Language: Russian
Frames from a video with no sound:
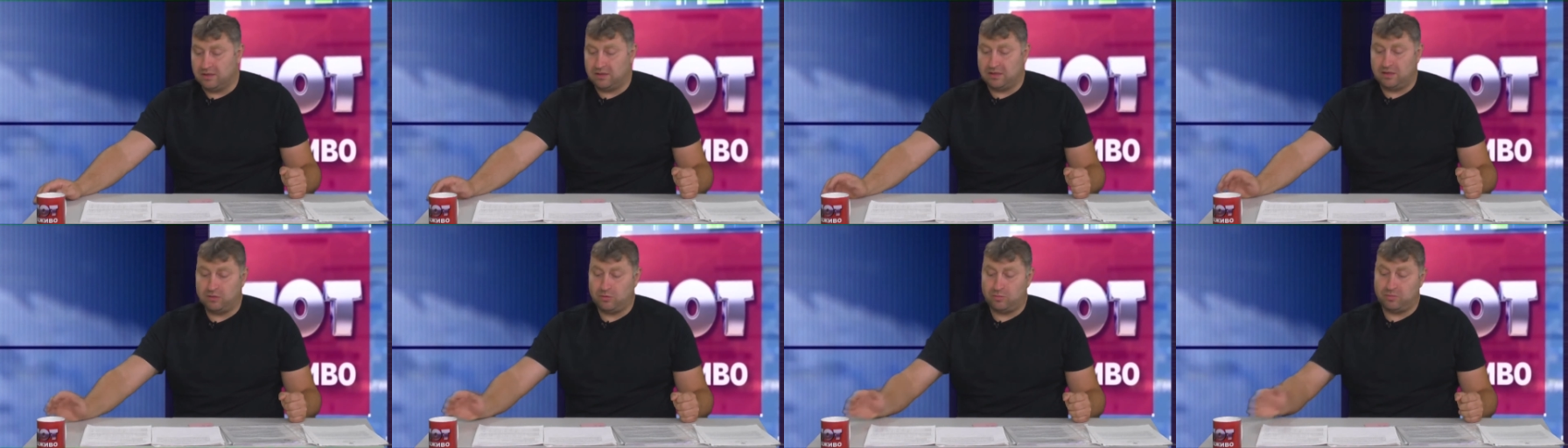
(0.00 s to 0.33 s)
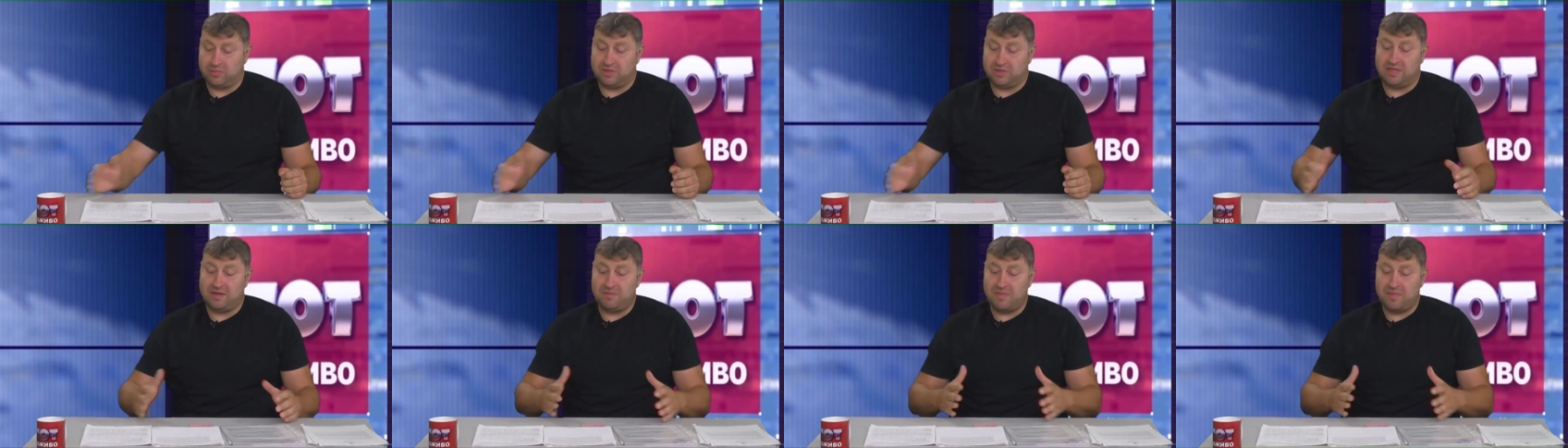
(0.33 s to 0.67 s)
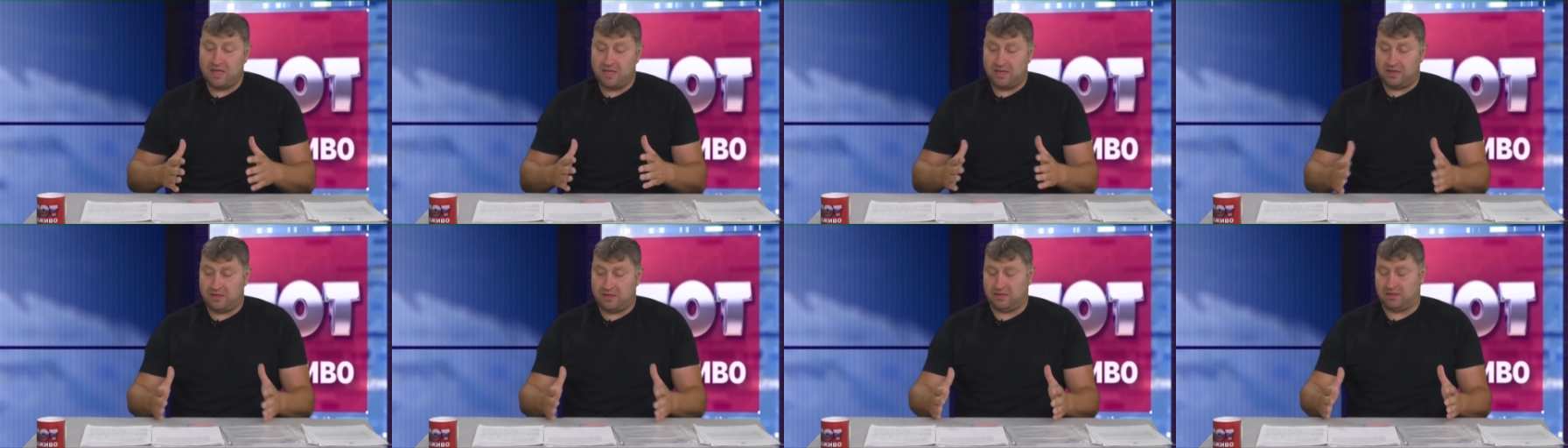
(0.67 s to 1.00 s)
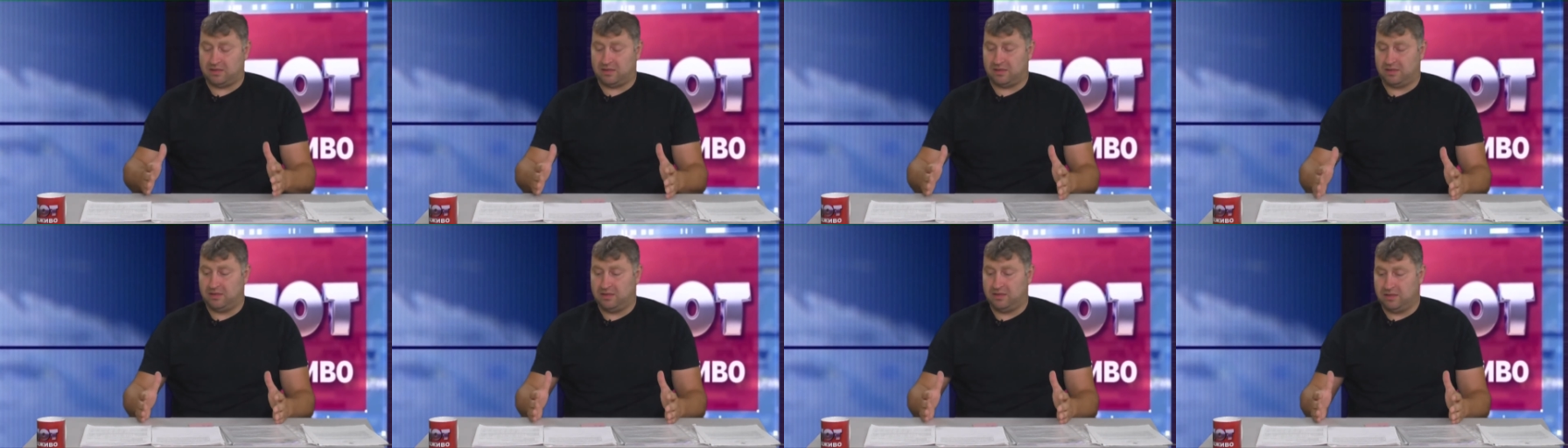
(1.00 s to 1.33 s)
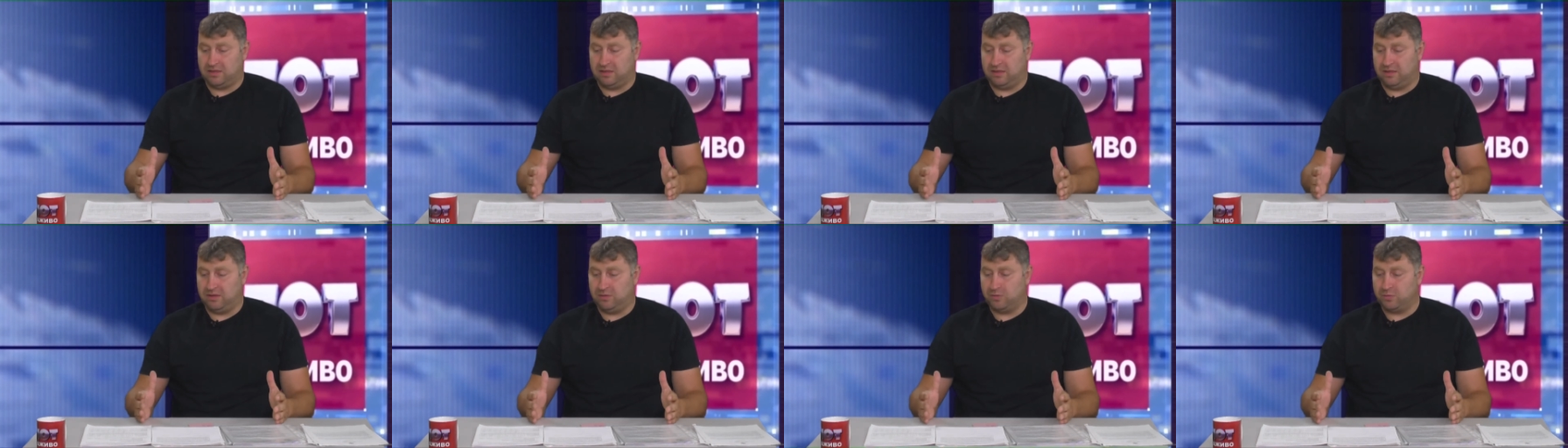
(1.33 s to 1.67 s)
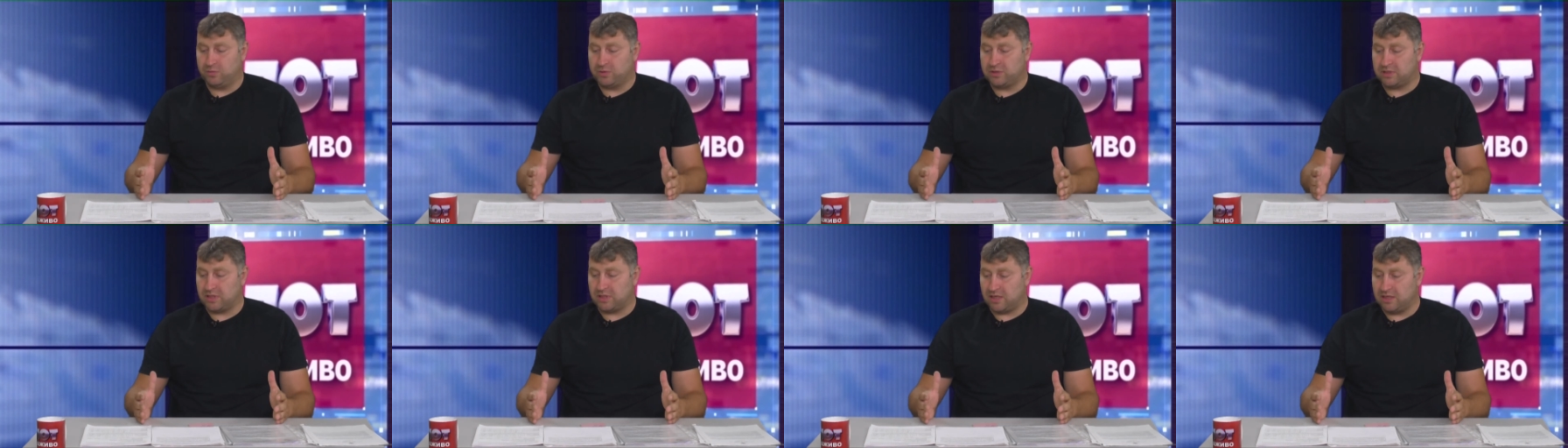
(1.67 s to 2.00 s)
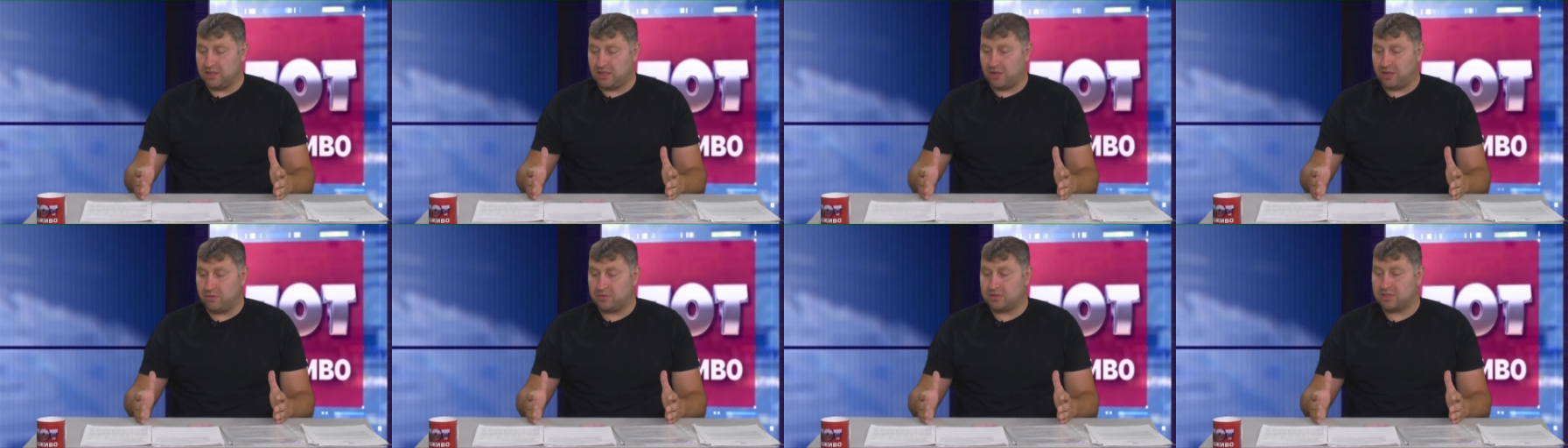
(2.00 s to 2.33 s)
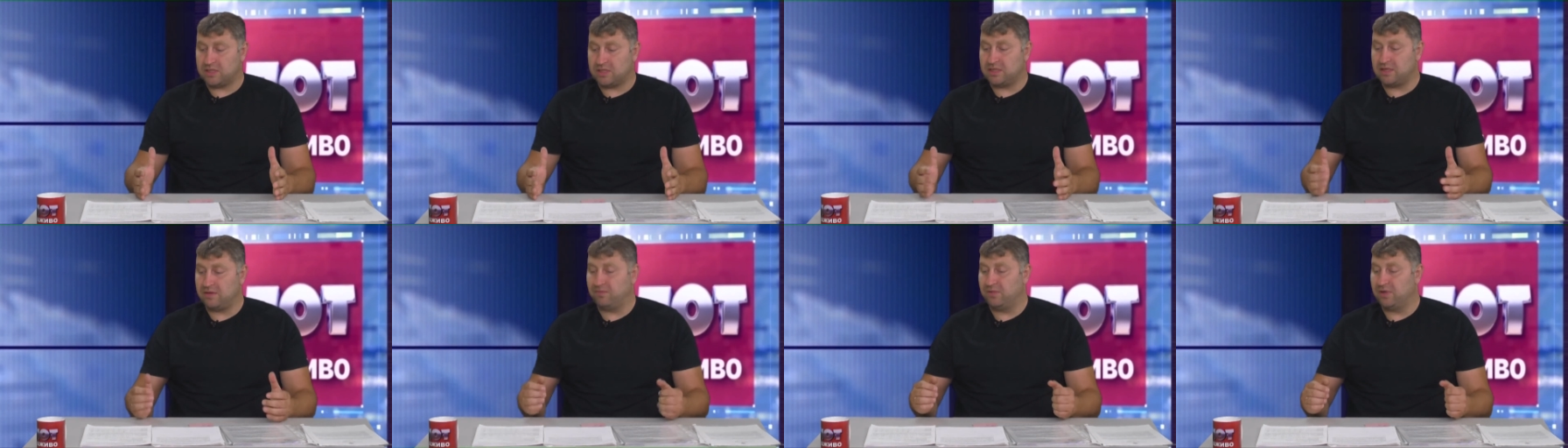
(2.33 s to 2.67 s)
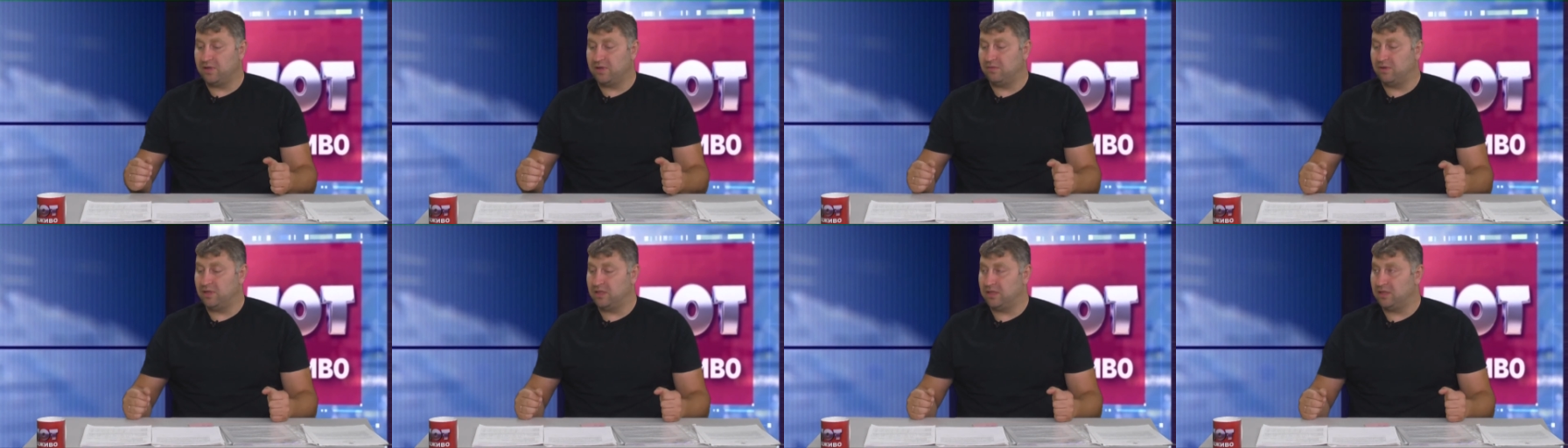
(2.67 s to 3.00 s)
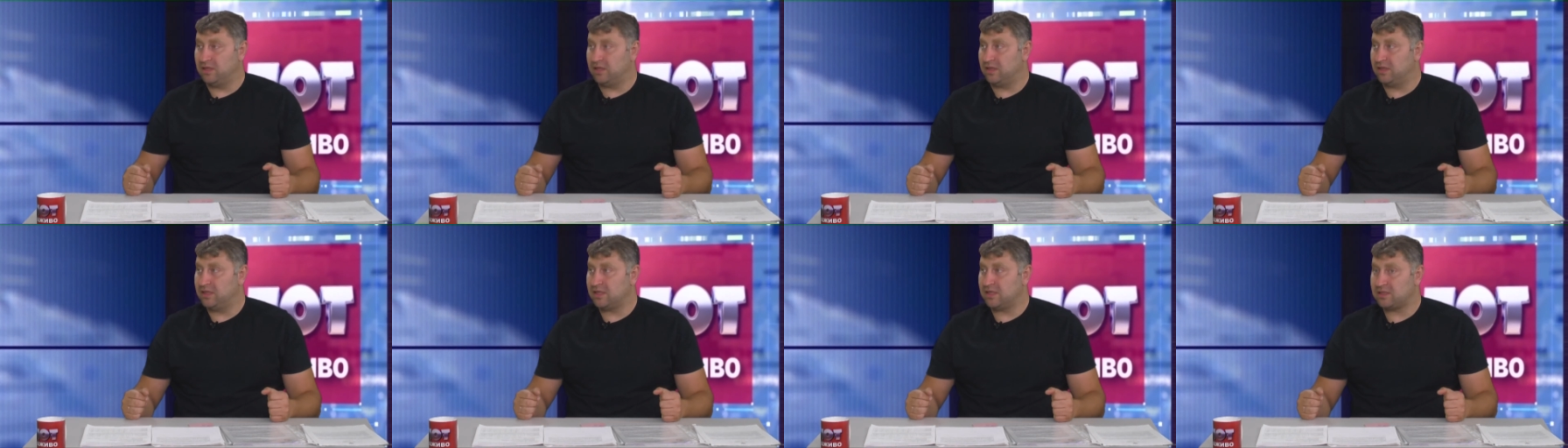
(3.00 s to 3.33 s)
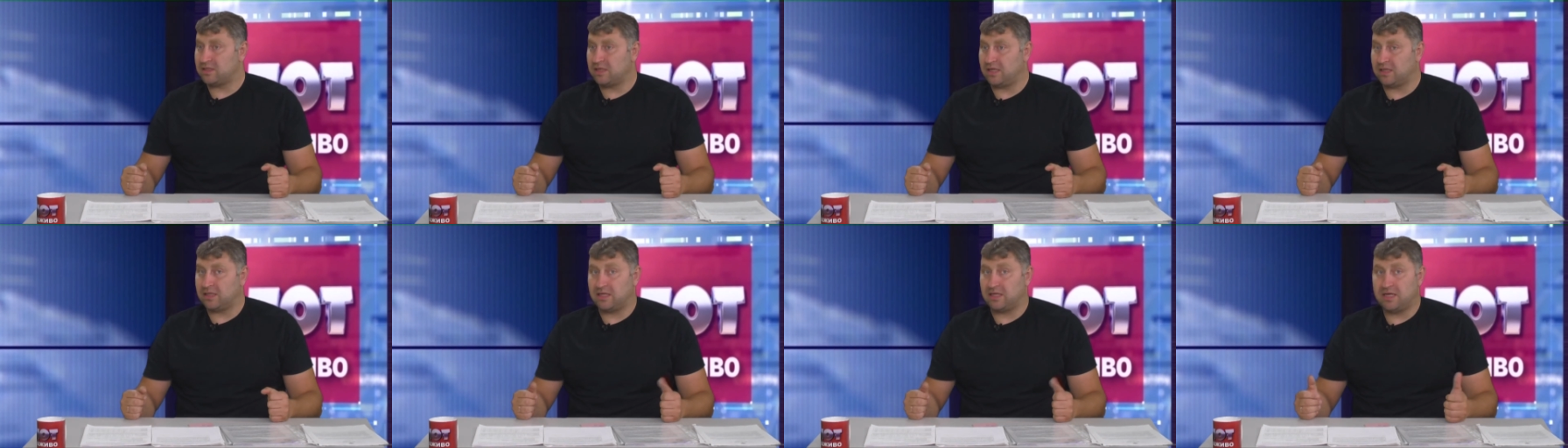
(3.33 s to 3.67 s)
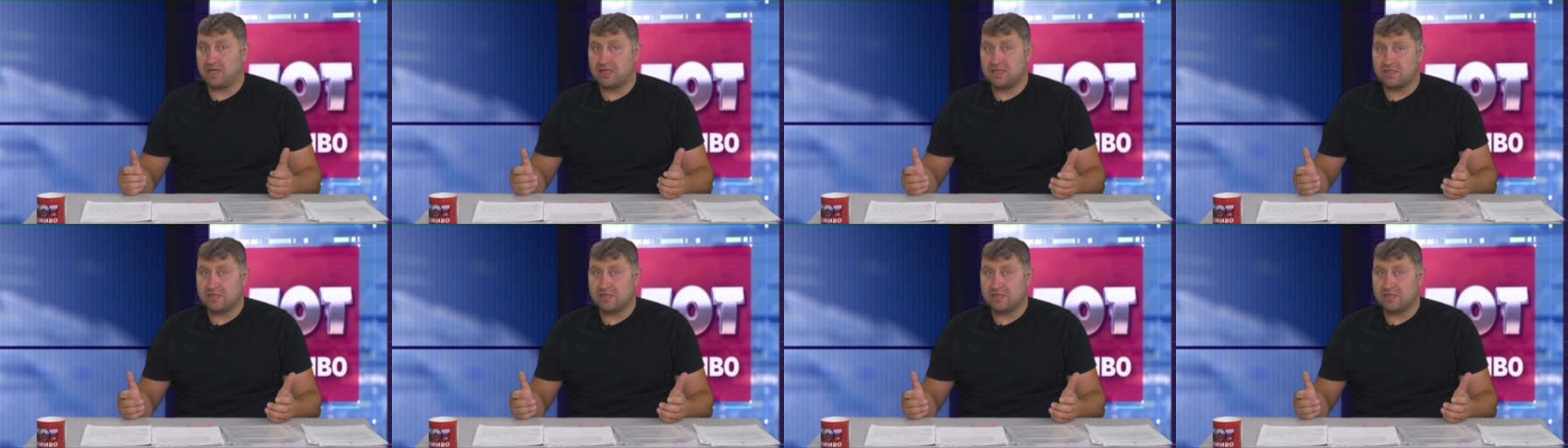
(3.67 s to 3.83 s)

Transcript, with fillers: на нем намеренно не устраняются те выявленные недостатки,